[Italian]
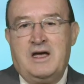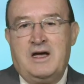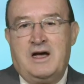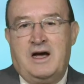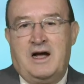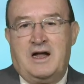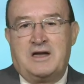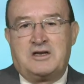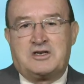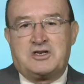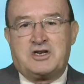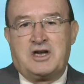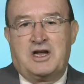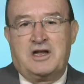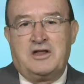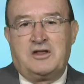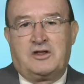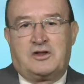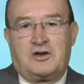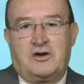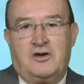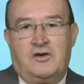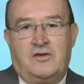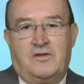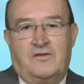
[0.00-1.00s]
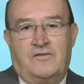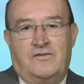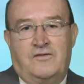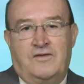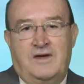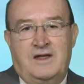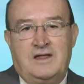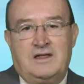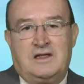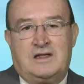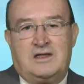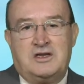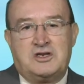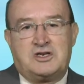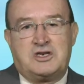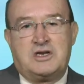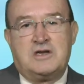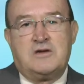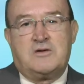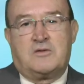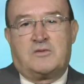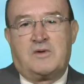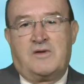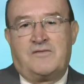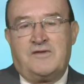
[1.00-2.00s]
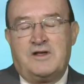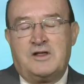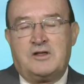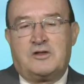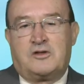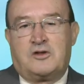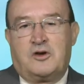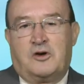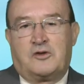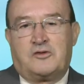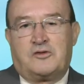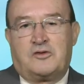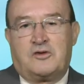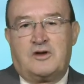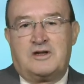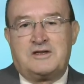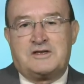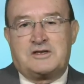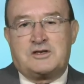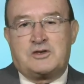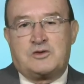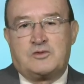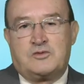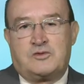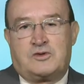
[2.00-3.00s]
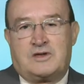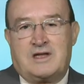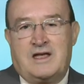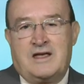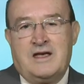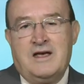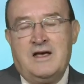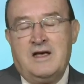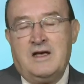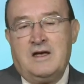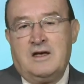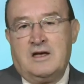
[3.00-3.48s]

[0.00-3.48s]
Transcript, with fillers: al centro, 25-28 al sud,